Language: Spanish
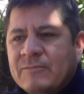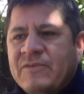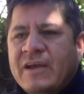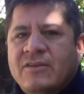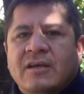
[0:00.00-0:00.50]

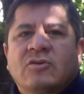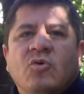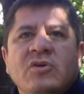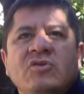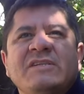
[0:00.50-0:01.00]
fíjate que
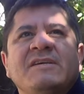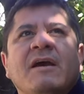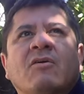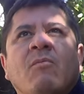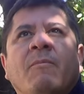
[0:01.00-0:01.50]
todo
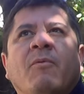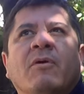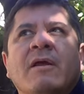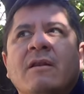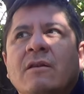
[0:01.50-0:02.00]
inicia como
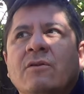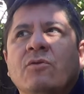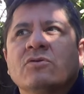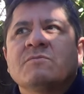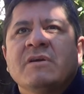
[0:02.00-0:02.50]
por el
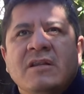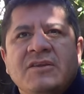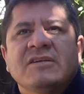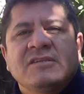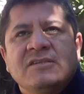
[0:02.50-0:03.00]

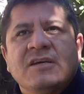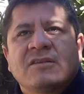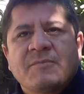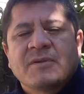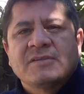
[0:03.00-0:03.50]

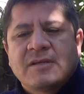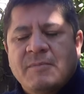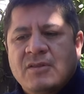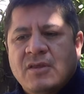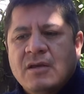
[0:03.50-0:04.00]
2017
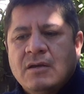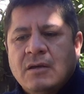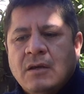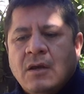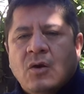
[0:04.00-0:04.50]
precisamente,
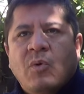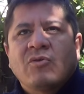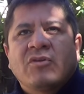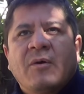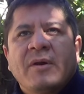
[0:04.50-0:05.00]

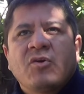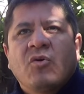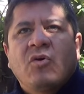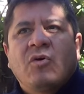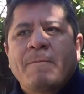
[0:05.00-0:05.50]
cuando andaba
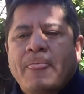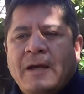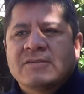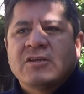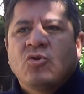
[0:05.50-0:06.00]
yo
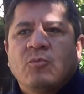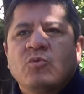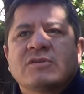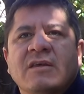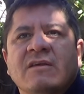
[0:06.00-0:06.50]
haciendo
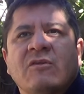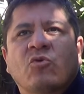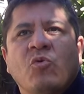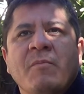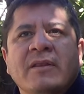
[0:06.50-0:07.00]
búsqueda de
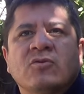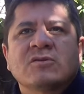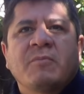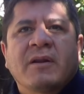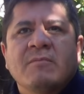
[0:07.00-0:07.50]

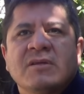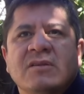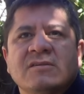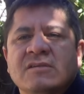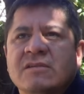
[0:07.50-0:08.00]
documentos para mi
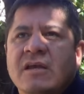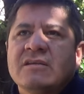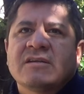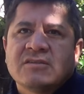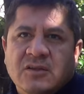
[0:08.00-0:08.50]
tesis de
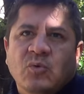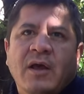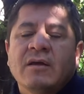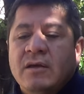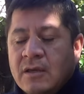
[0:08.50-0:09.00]
licenciatura.